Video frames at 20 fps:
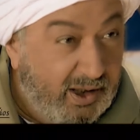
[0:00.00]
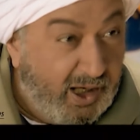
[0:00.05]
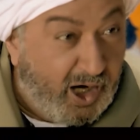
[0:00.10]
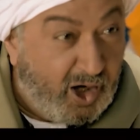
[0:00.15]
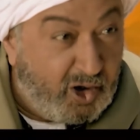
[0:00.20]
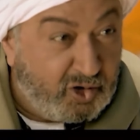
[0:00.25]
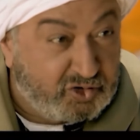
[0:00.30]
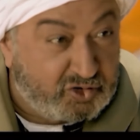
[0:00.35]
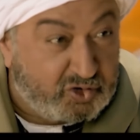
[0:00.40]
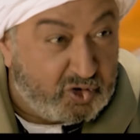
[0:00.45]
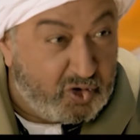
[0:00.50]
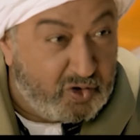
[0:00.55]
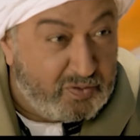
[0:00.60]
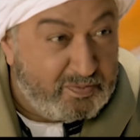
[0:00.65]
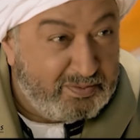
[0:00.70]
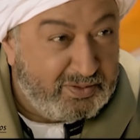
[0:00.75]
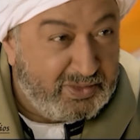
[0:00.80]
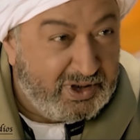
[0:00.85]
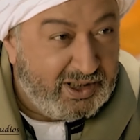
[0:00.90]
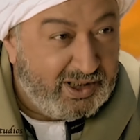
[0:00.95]

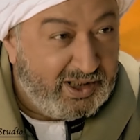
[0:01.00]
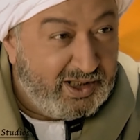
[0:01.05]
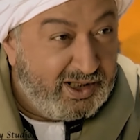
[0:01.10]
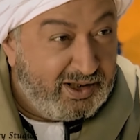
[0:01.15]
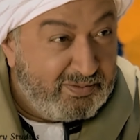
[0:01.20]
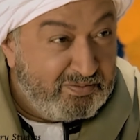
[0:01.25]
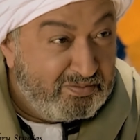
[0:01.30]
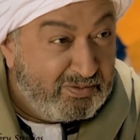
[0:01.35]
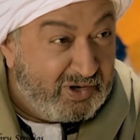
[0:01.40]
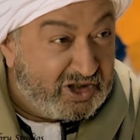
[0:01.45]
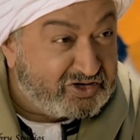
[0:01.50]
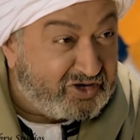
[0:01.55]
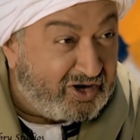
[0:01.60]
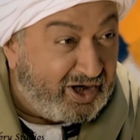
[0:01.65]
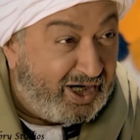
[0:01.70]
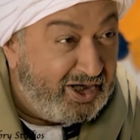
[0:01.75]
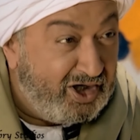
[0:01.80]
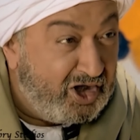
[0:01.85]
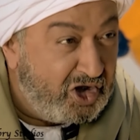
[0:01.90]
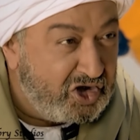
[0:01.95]
هحطهم
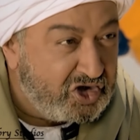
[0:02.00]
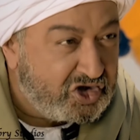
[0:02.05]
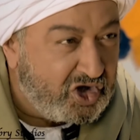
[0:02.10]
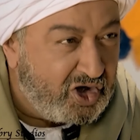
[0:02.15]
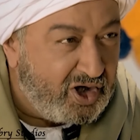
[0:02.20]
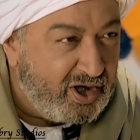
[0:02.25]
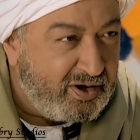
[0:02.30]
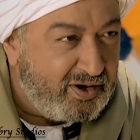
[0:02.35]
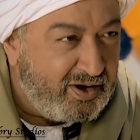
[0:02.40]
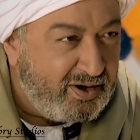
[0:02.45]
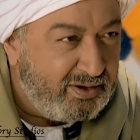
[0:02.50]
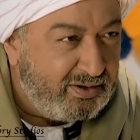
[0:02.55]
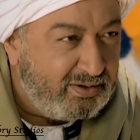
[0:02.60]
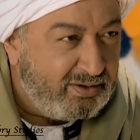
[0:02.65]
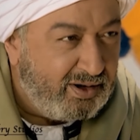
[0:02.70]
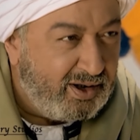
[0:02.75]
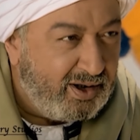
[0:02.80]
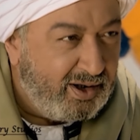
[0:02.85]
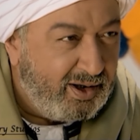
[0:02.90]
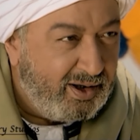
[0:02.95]
مطرح الحجاره
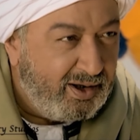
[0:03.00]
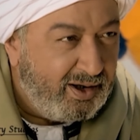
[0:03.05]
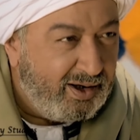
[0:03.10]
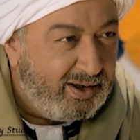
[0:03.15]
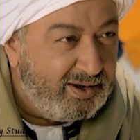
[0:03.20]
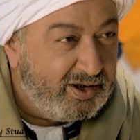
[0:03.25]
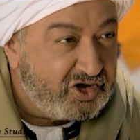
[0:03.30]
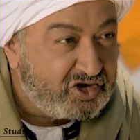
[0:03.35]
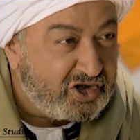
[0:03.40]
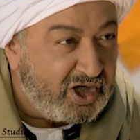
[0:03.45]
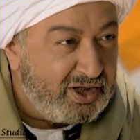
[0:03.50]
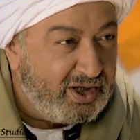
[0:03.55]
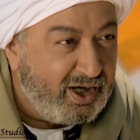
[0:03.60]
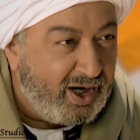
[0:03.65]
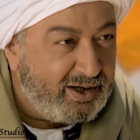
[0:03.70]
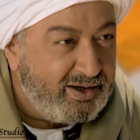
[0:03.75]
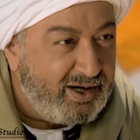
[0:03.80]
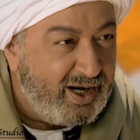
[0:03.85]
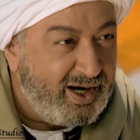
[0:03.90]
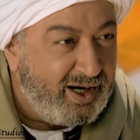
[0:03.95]
اللي
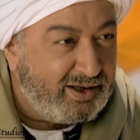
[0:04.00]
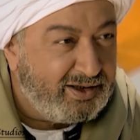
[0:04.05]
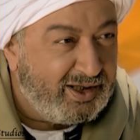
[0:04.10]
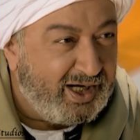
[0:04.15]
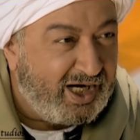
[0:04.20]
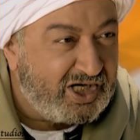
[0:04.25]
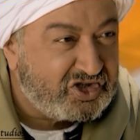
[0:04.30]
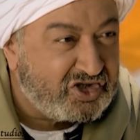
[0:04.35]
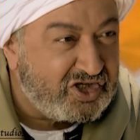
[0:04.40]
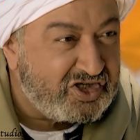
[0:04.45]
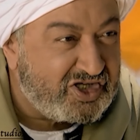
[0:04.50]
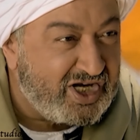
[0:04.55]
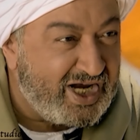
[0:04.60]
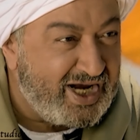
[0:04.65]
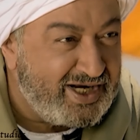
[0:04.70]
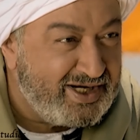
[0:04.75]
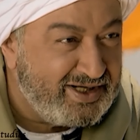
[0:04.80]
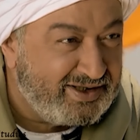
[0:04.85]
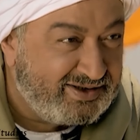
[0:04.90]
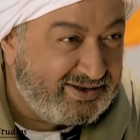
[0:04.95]
شيعناها للحج
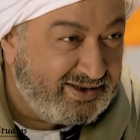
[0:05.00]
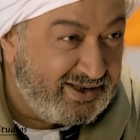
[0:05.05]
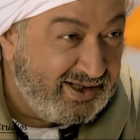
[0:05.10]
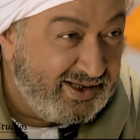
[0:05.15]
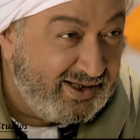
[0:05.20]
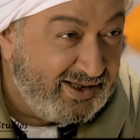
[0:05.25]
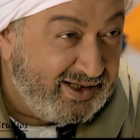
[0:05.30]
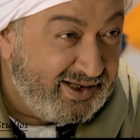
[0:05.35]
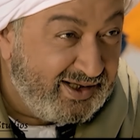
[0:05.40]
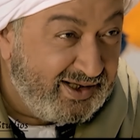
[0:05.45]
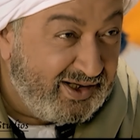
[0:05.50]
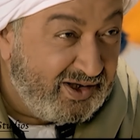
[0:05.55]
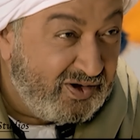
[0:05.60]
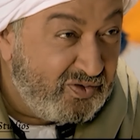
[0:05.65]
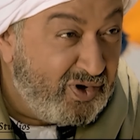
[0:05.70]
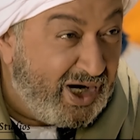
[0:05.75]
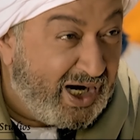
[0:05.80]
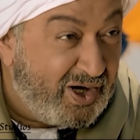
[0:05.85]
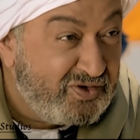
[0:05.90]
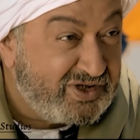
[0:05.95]
زايد
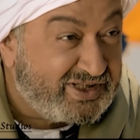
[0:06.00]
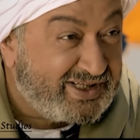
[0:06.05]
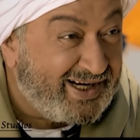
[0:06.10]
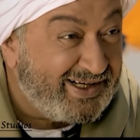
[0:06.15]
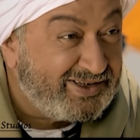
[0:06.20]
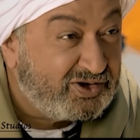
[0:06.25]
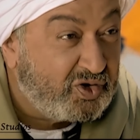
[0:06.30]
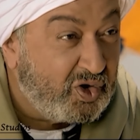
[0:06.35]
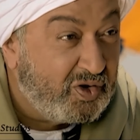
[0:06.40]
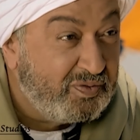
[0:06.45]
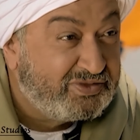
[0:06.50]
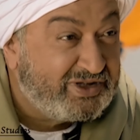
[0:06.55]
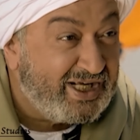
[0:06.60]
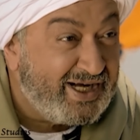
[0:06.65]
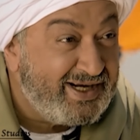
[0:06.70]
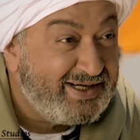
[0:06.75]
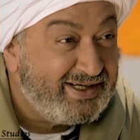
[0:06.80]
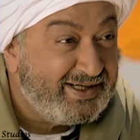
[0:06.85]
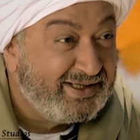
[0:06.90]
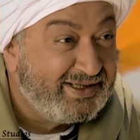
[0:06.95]
وعاوز كدهم
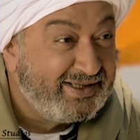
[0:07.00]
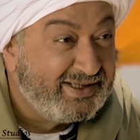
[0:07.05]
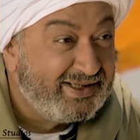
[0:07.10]
تاني